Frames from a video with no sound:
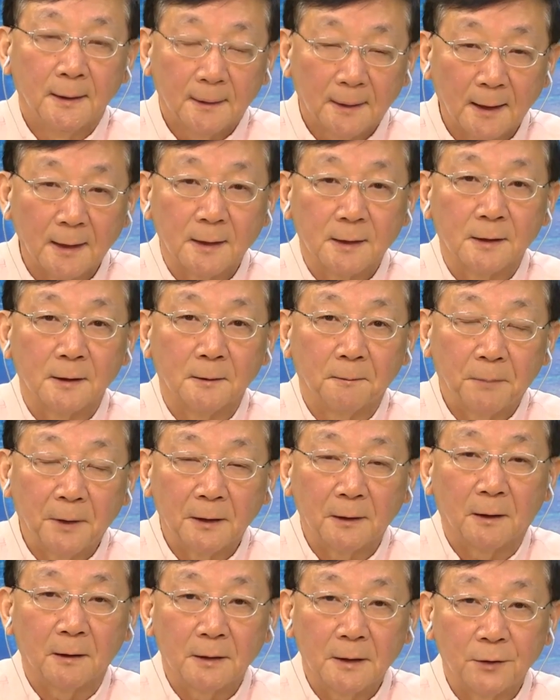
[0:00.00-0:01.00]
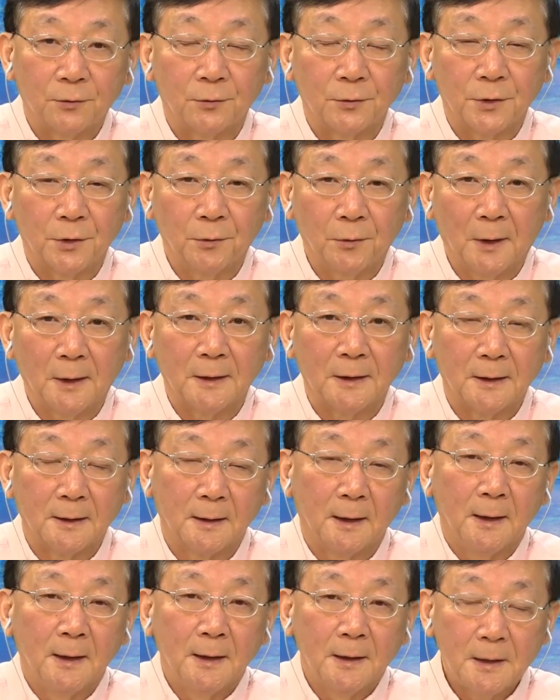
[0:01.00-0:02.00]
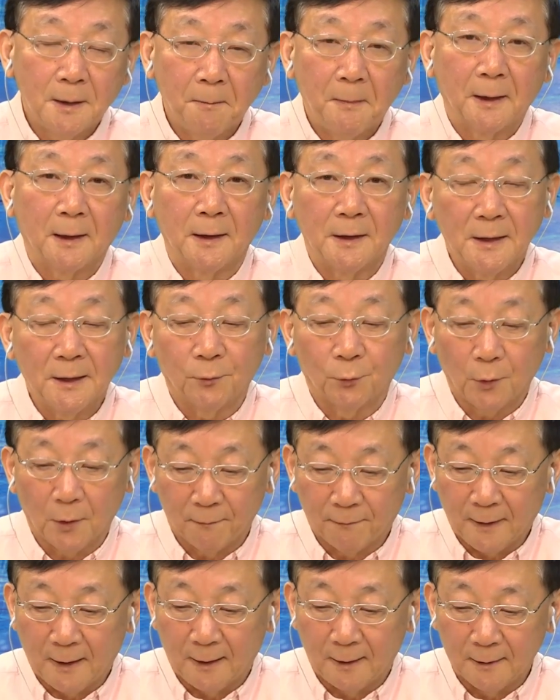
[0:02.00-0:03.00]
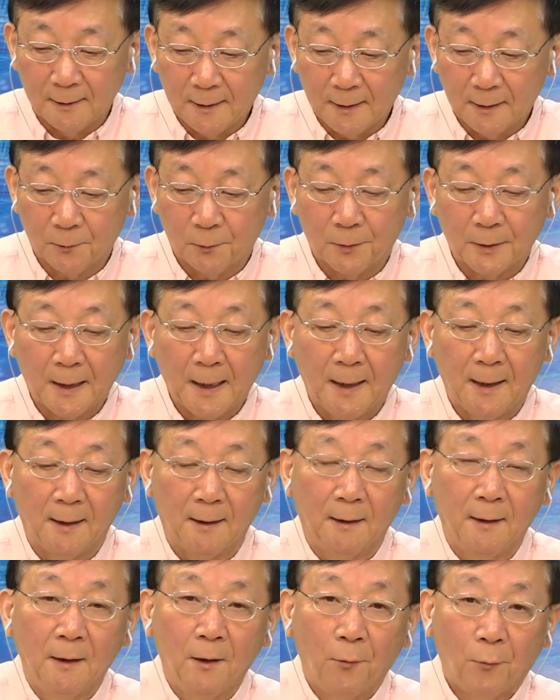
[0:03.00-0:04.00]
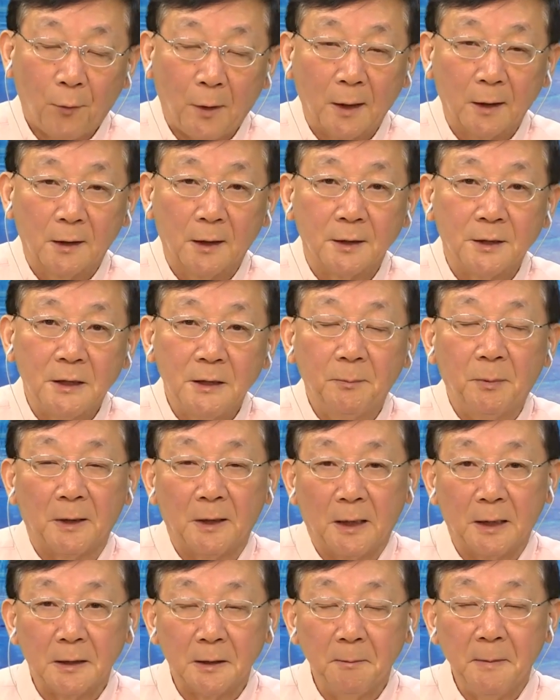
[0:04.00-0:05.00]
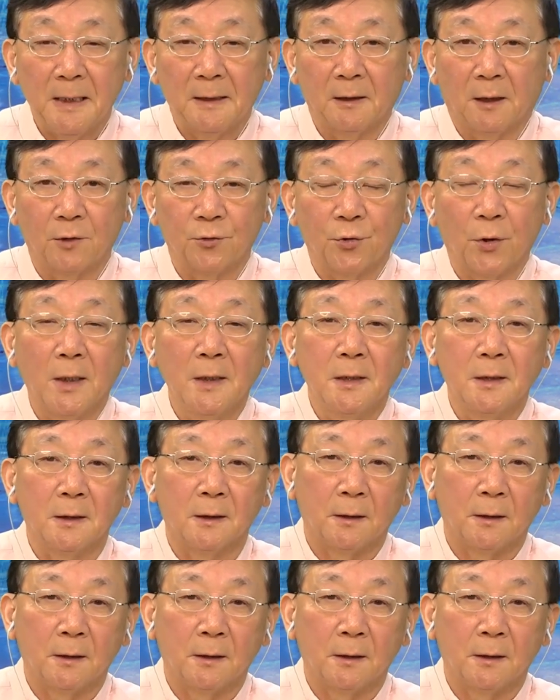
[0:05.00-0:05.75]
但是碰到这种情况，你这么个应对法儿，那我看网上基本上一面倒，全是